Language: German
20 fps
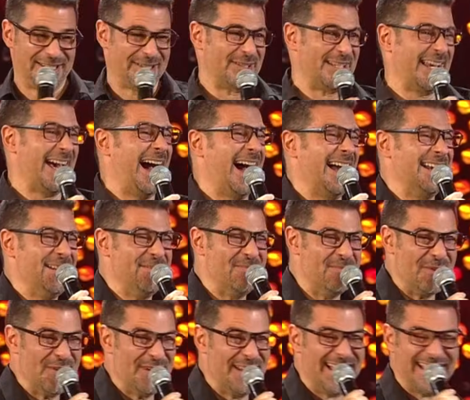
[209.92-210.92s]
you're the
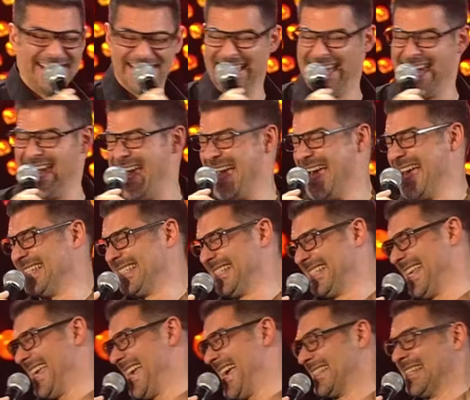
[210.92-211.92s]
Honeymooner, yes,
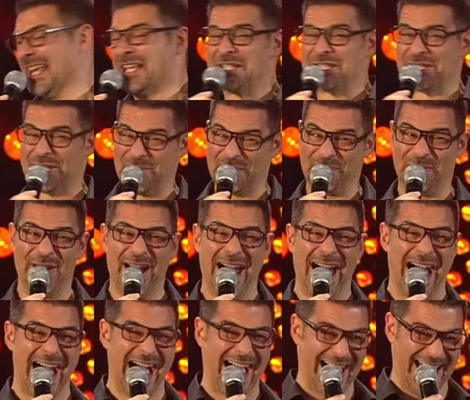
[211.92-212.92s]
yes,
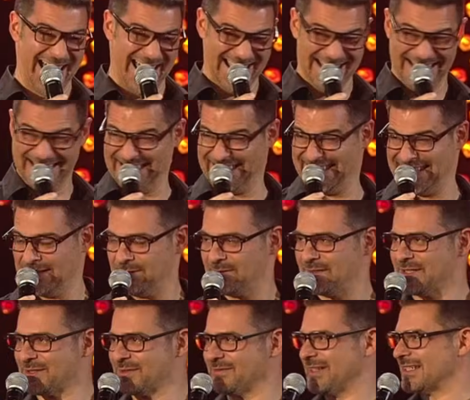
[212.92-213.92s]
surprise. Und
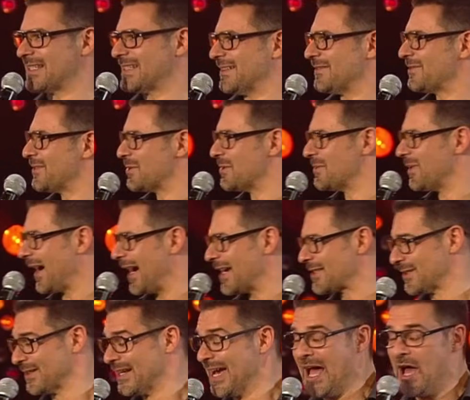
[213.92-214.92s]
ich so, was denn für eine
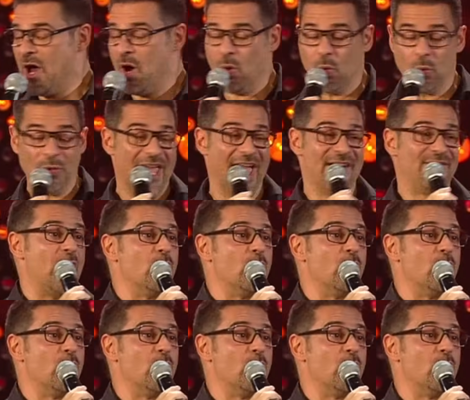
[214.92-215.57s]
Überraschung? We have